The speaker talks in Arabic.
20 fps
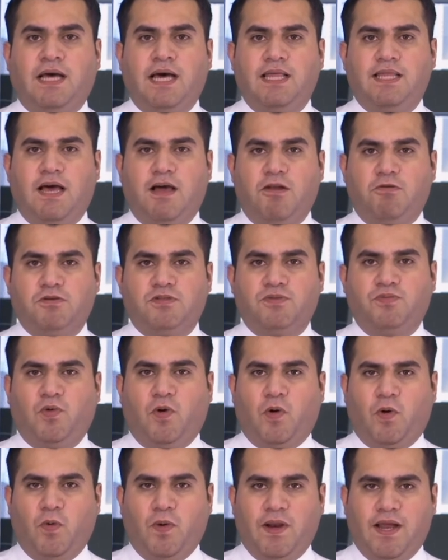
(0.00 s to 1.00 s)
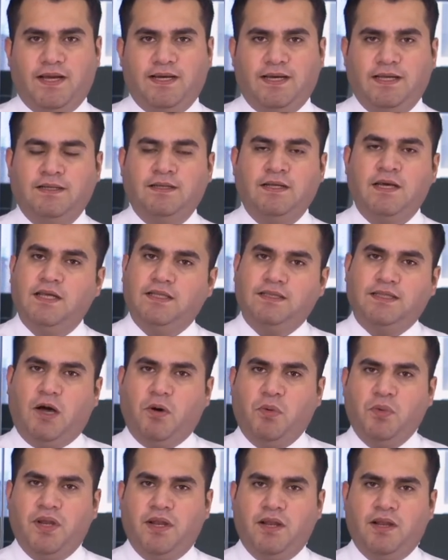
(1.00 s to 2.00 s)
هذا الأسبوع ولكن
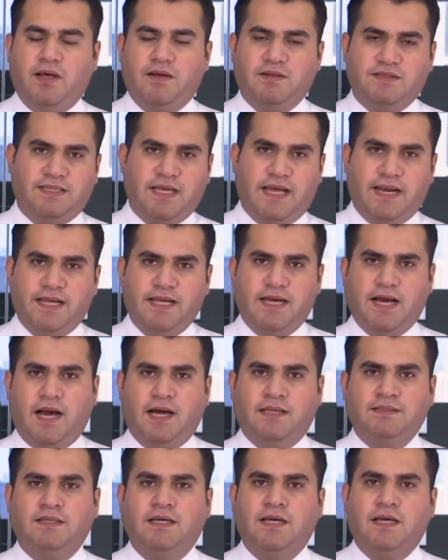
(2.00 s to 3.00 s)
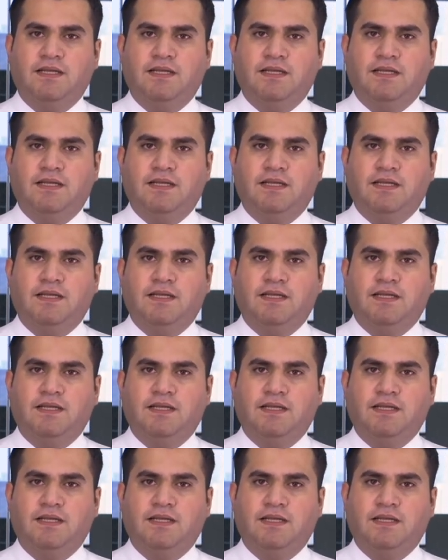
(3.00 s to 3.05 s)
دعونا سريعا